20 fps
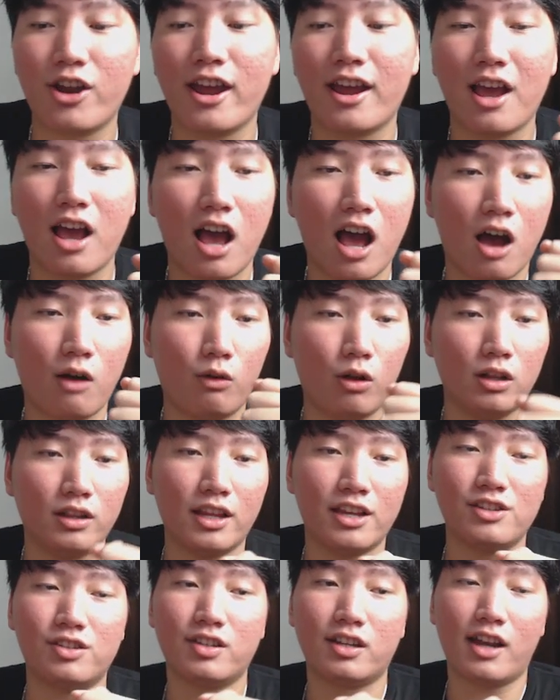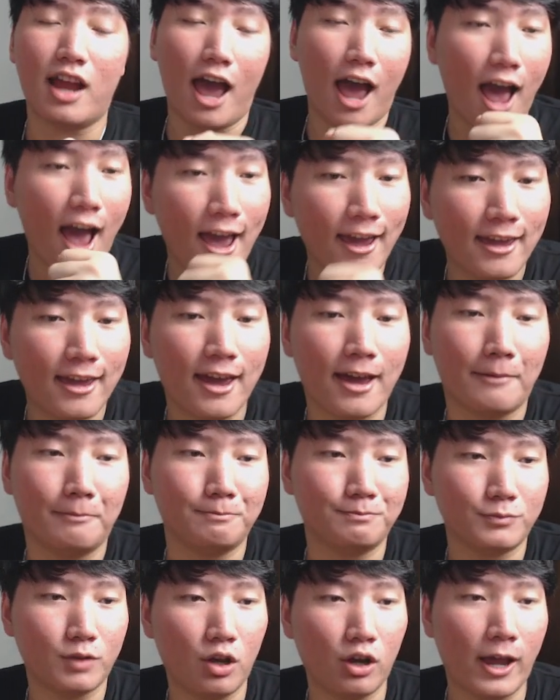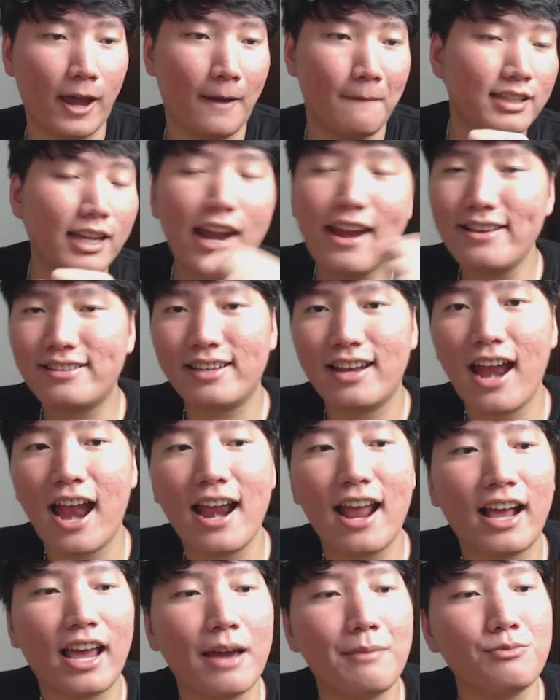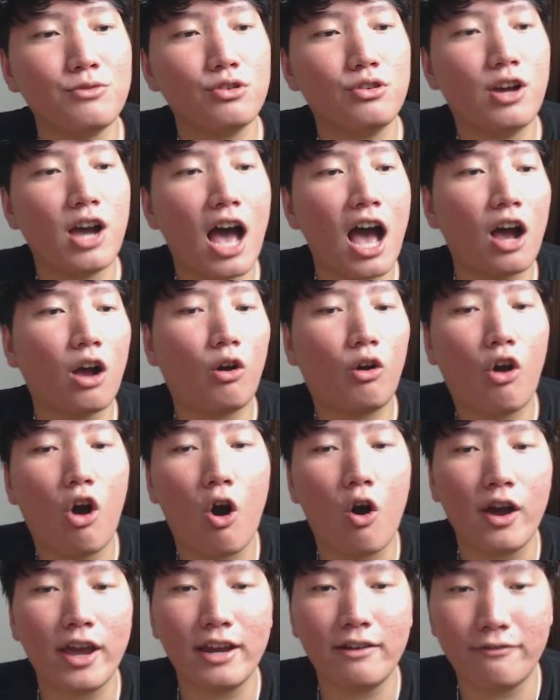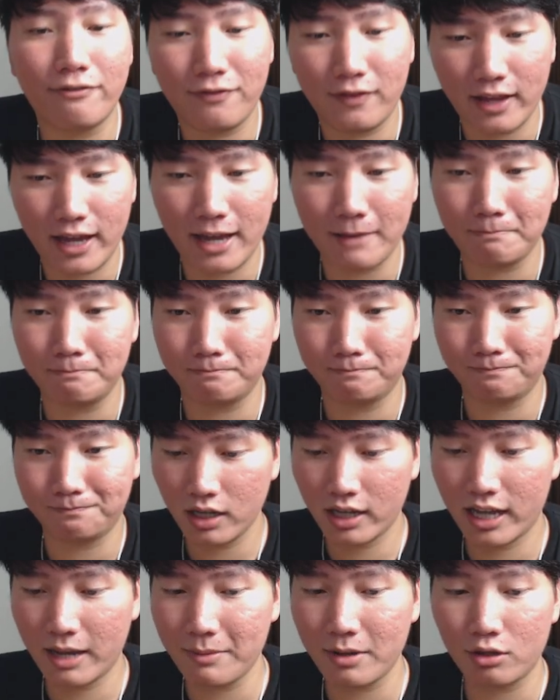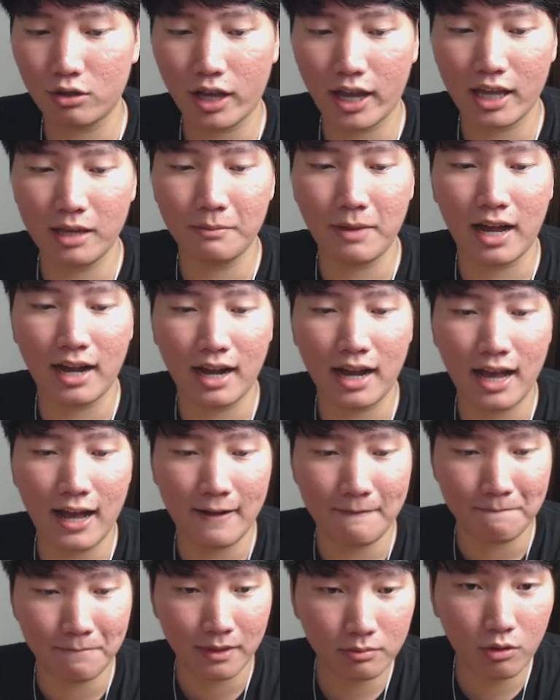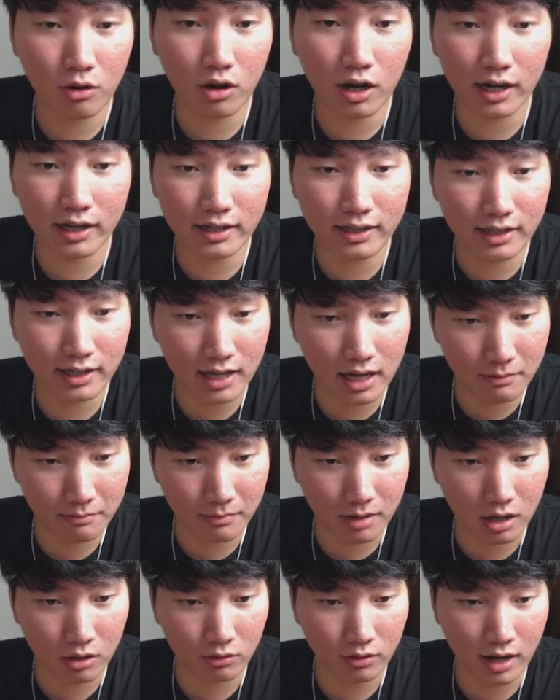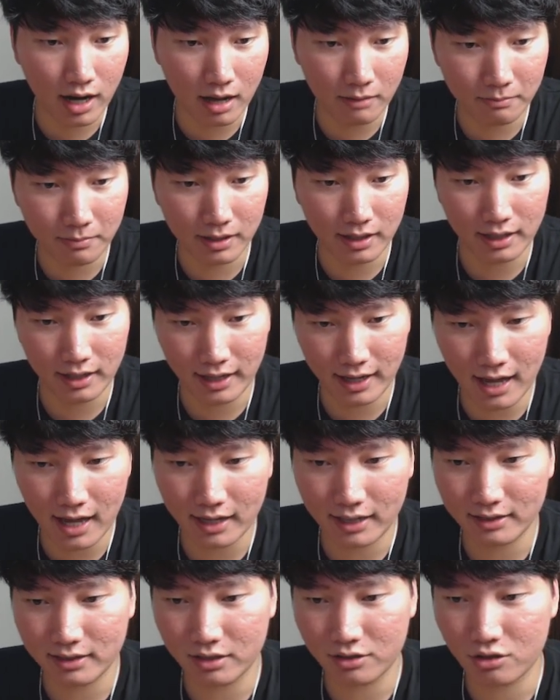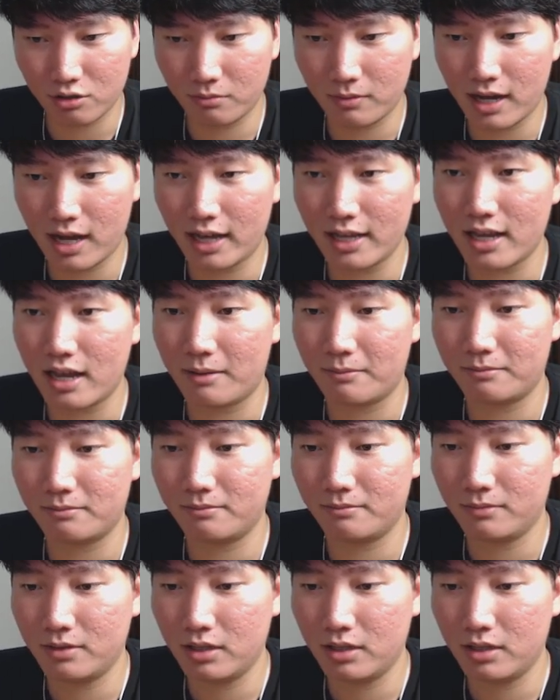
Trek Owl Nation I Am. Oke, okay. jadi di sini ada game juga Coin Flip. Game itu kayak gimana? Semoga dia mau double ya. Kita coba aja.